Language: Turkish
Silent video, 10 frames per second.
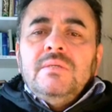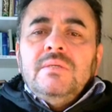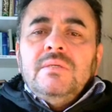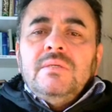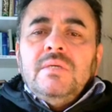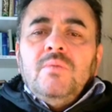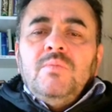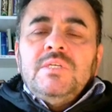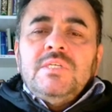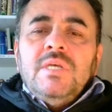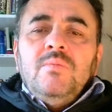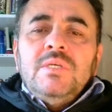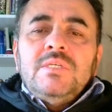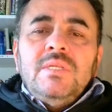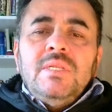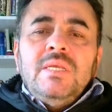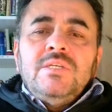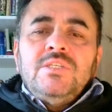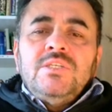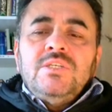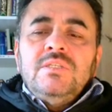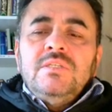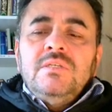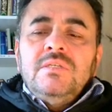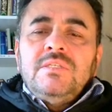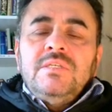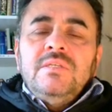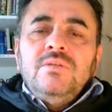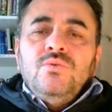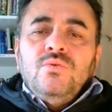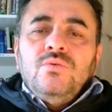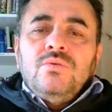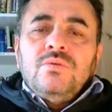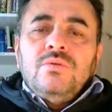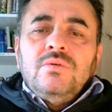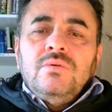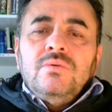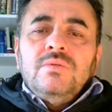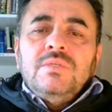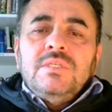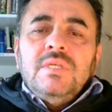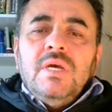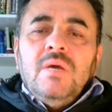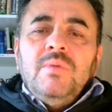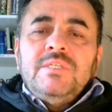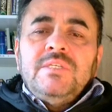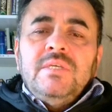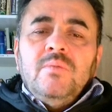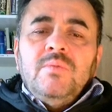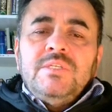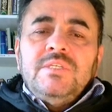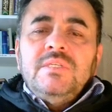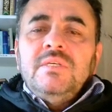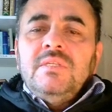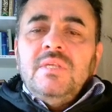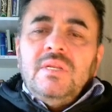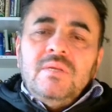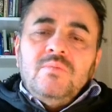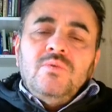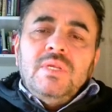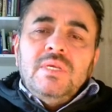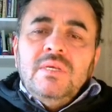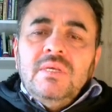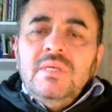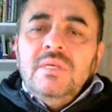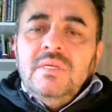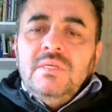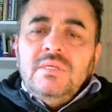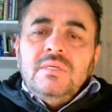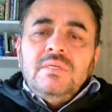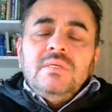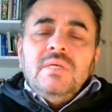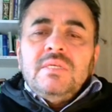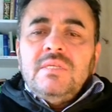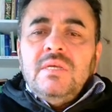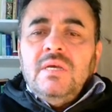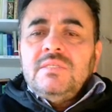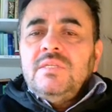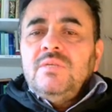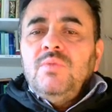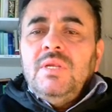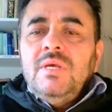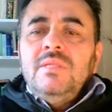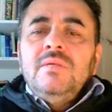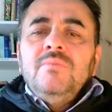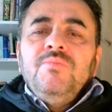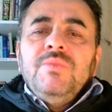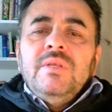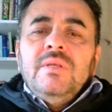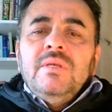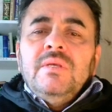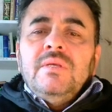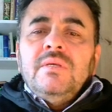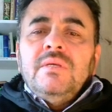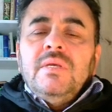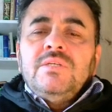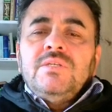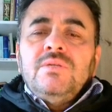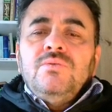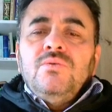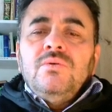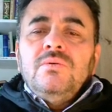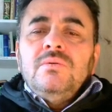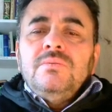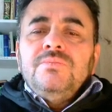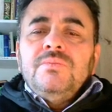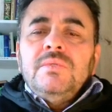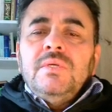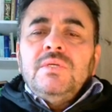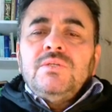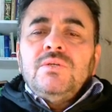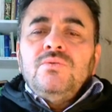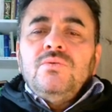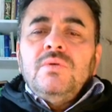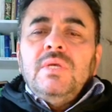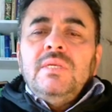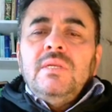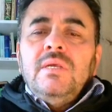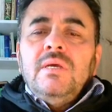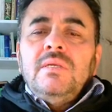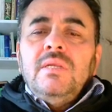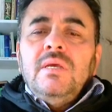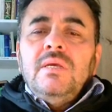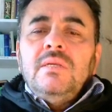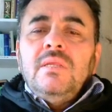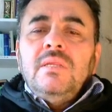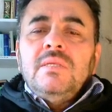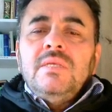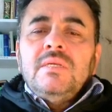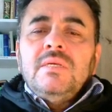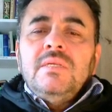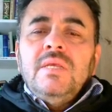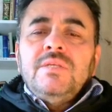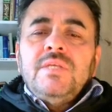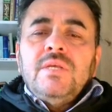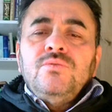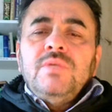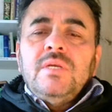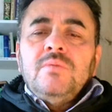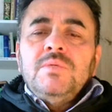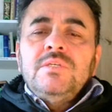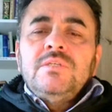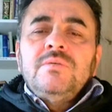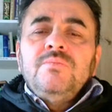e, Habeş Habeşliler şını sin diye okur. Onun için Abesi, Abesiniyen derler. Böyle e, hasta Hazreti Bilal e, eşhedü eşhedü en la ilahe illallah derken eshedü dermiş.